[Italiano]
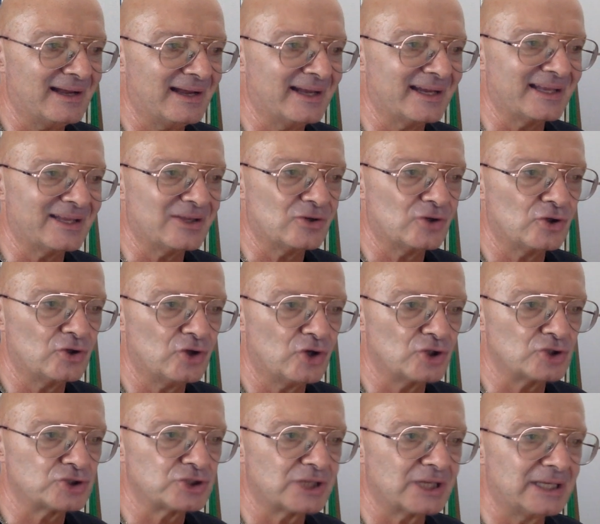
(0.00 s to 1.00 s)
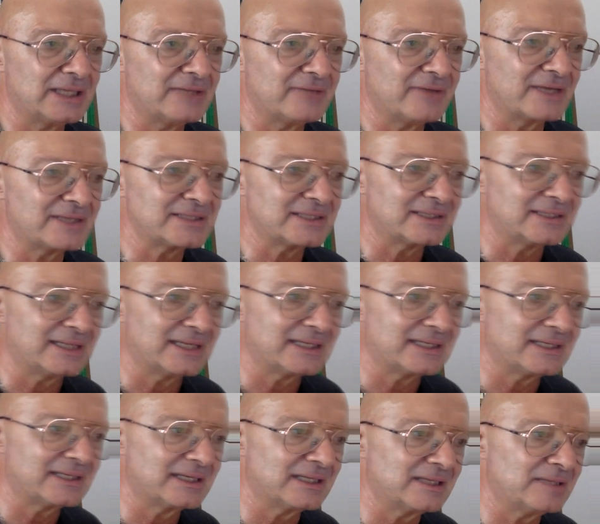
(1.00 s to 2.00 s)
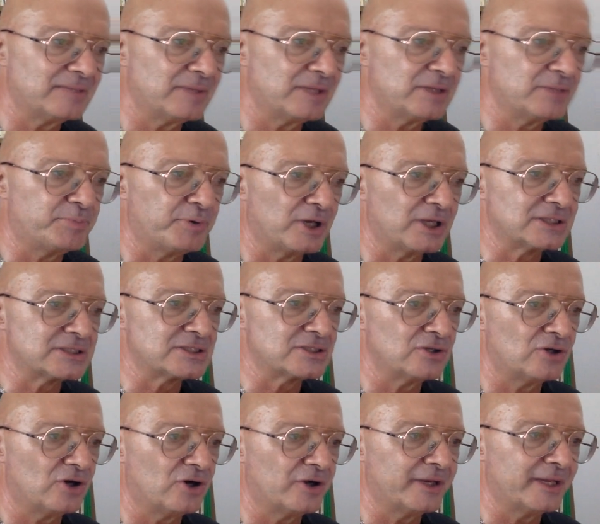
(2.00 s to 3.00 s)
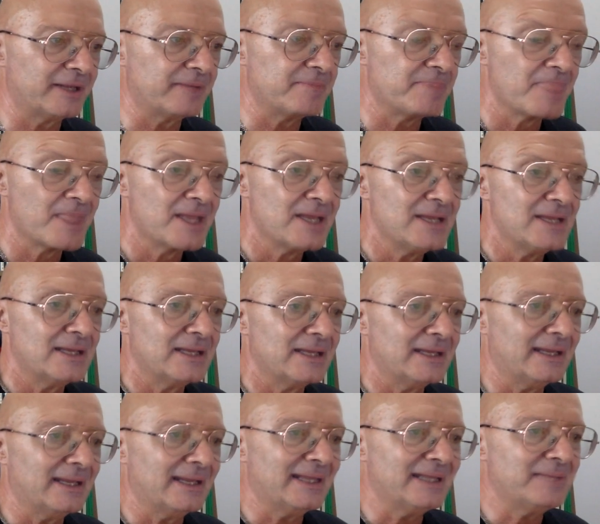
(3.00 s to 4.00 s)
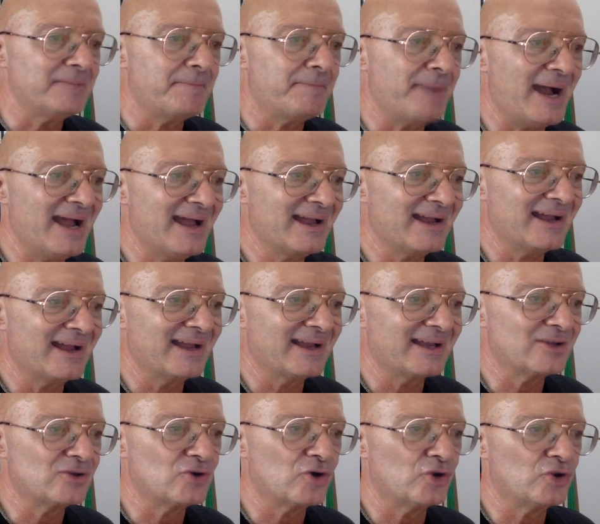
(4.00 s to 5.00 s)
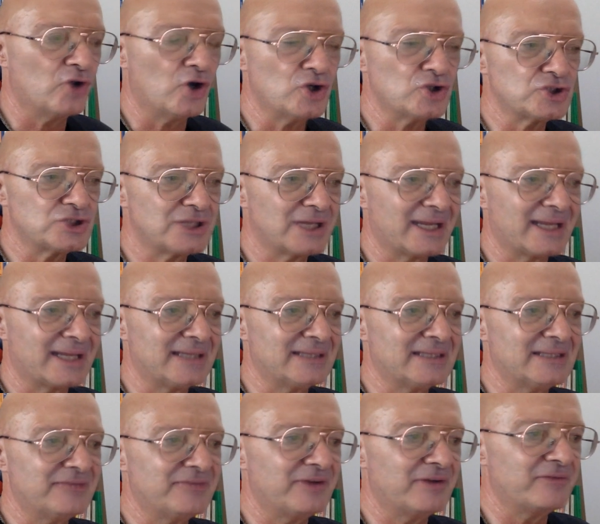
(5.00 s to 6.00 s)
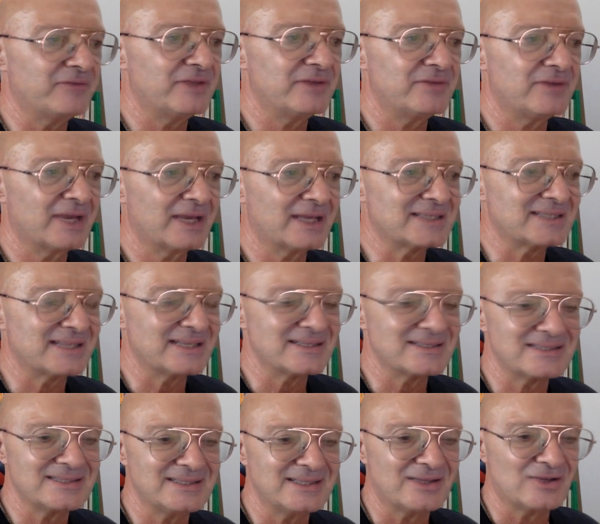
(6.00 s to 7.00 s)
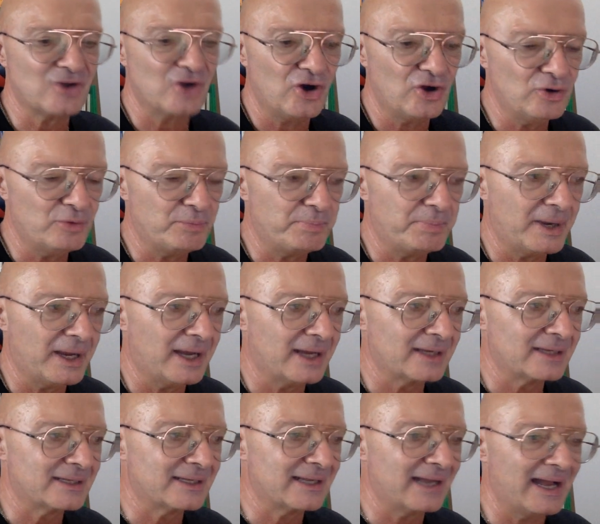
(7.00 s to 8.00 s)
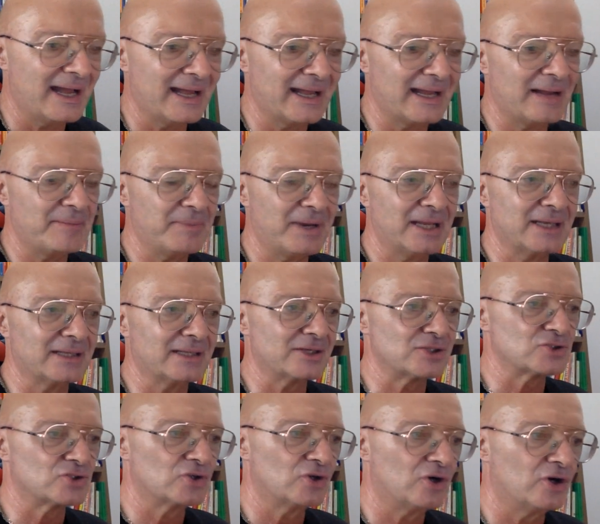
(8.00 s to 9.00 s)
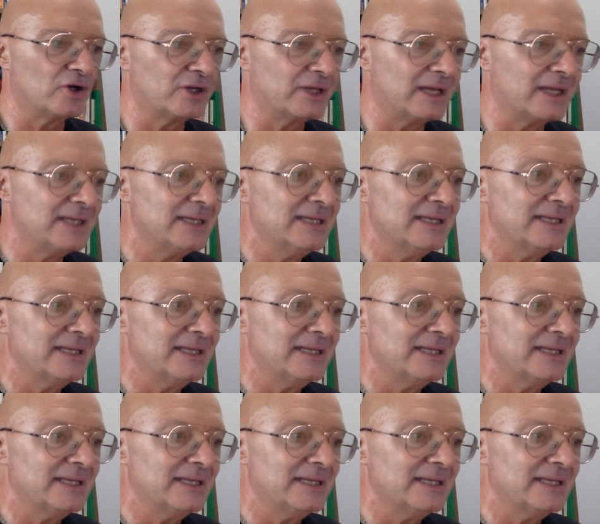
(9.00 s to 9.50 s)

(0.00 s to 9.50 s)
a riconoscere le diverse tecniche di manipolazione, eh, impara a riconoscere chi ti fa vivere i sensi di colpa, cara Malgasciona,